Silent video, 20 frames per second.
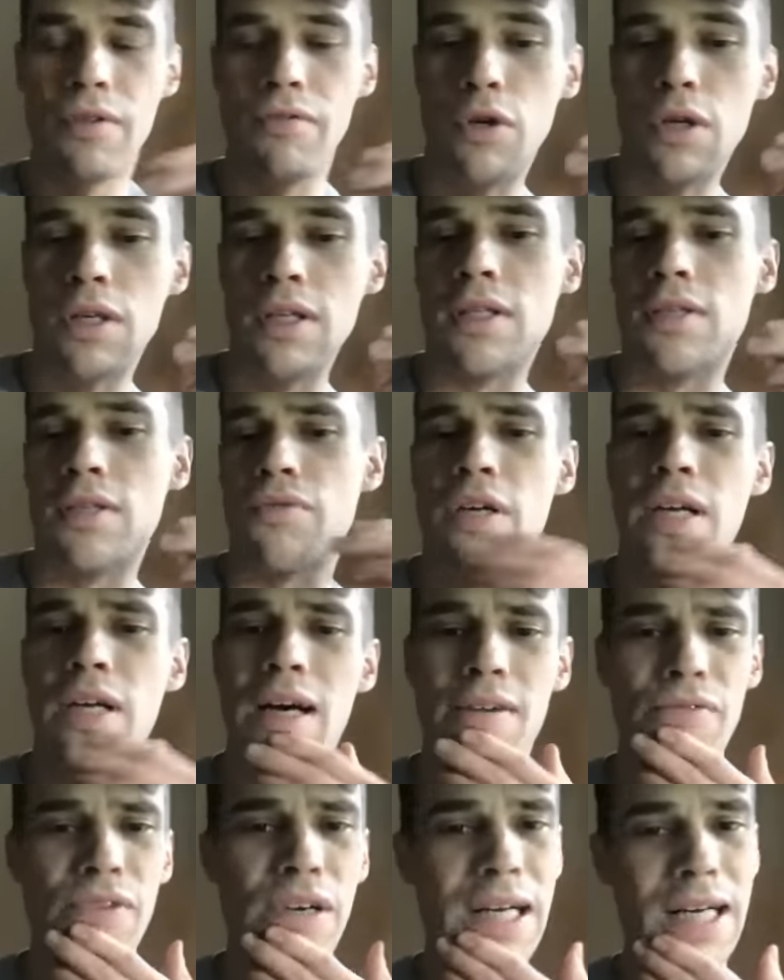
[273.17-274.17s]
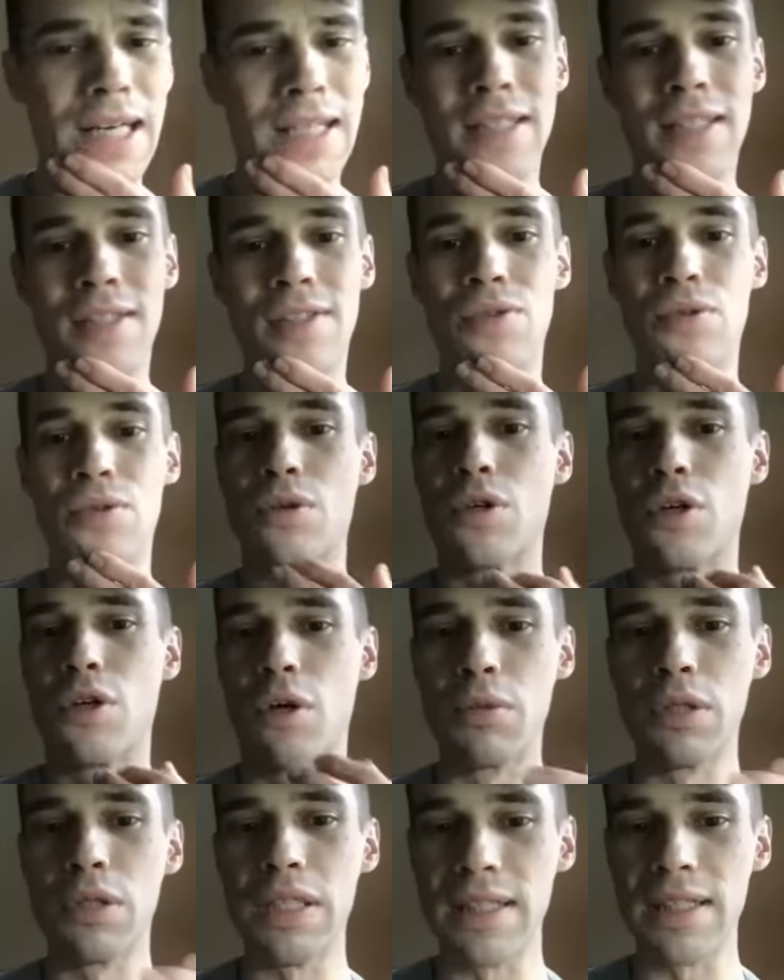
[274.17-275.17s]
wurde das von Anfang an dann so
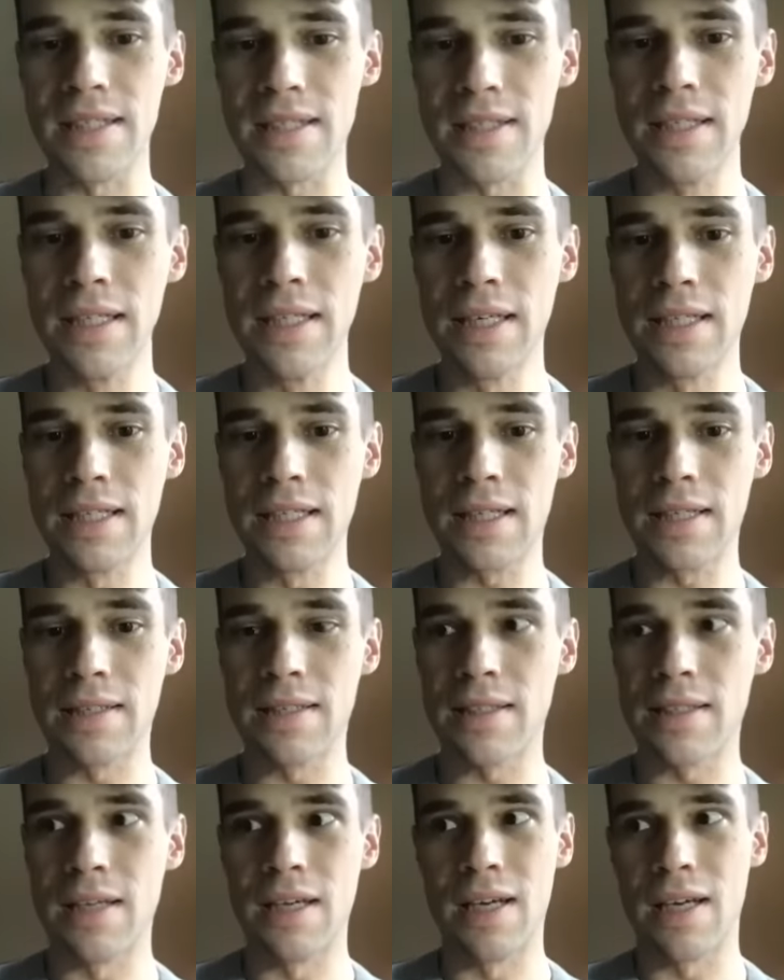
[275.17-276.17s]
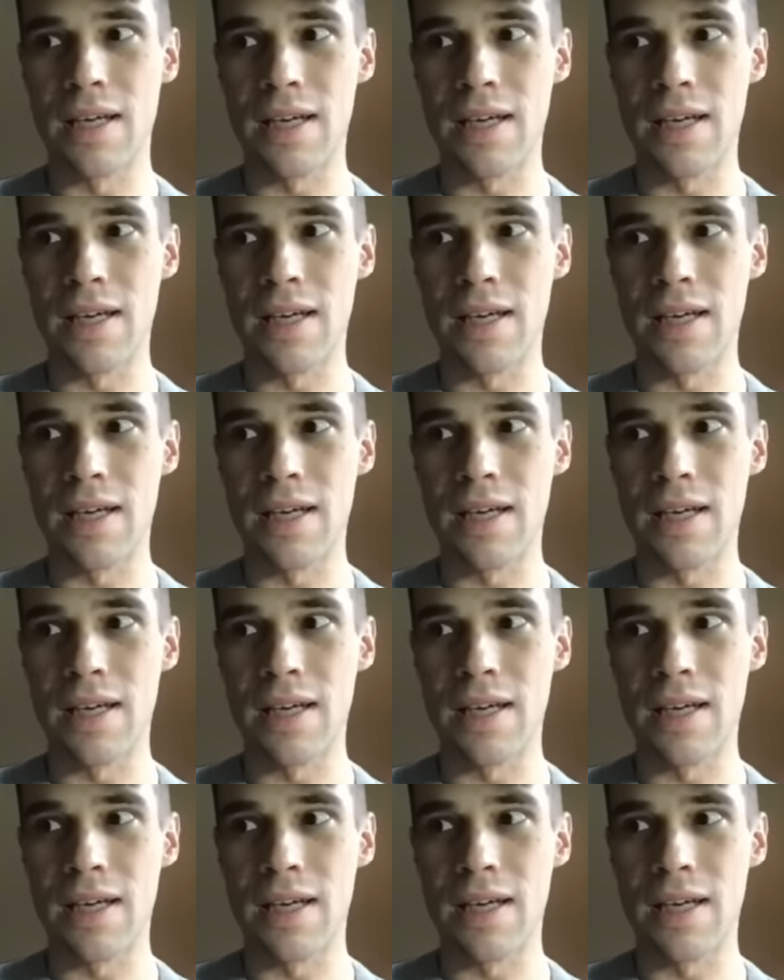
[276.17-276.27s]
kommuniziert, dass